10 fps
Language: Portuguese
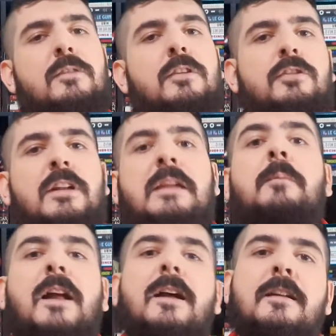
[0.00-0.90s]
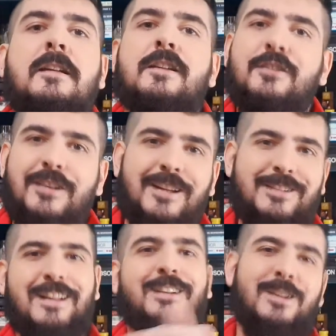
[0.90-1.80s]
eu vou te lembrar de
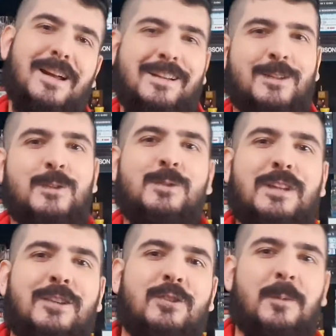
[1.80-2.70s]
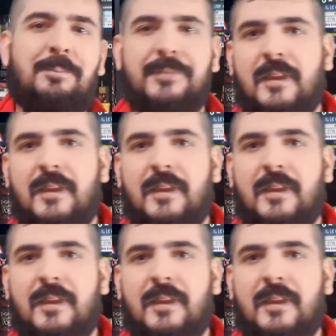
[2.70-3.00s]
deixar teu like no vídeo.